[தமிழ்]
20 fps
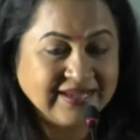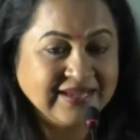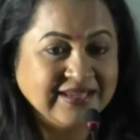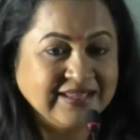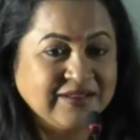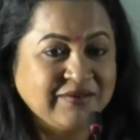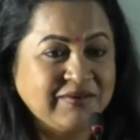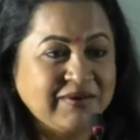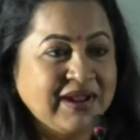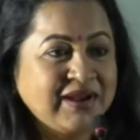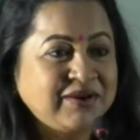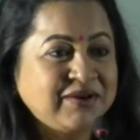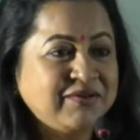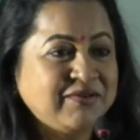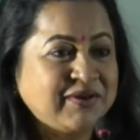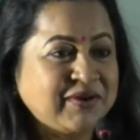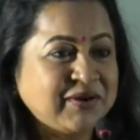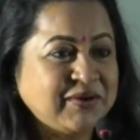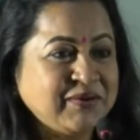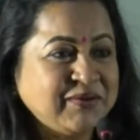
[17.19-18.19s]
இந்த விழாவுக்கு
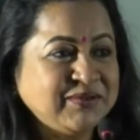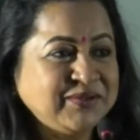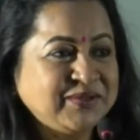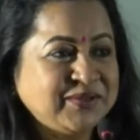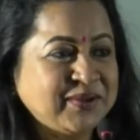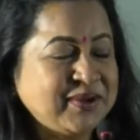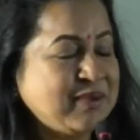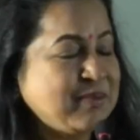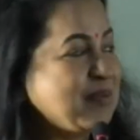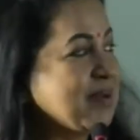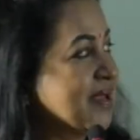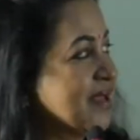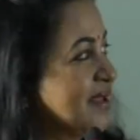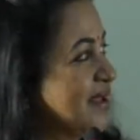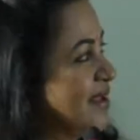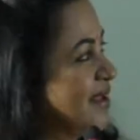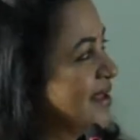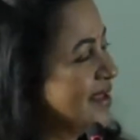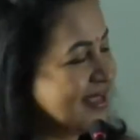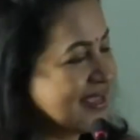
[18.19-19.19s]
வரணும்னு சொன்னப்போ
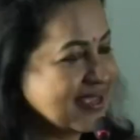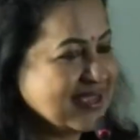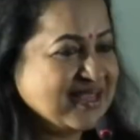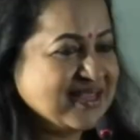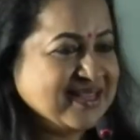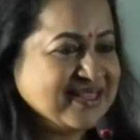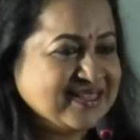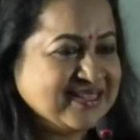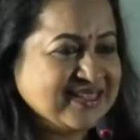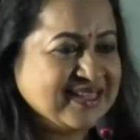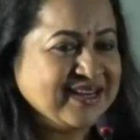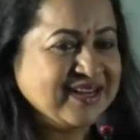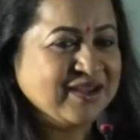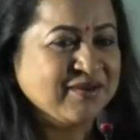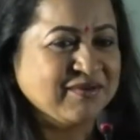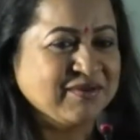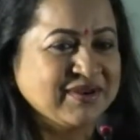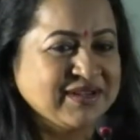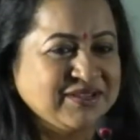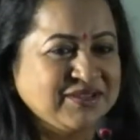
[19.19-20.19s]
சரி
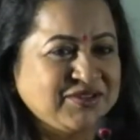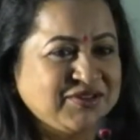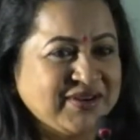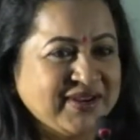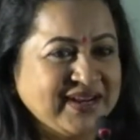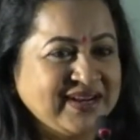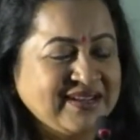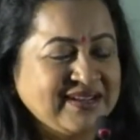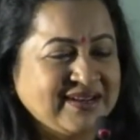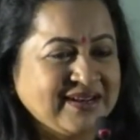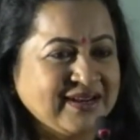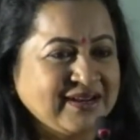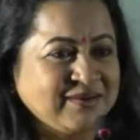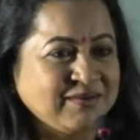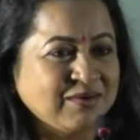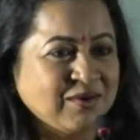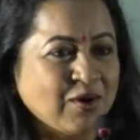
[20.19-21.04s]
அவங்க ட்ரெய்லர் அண்ட்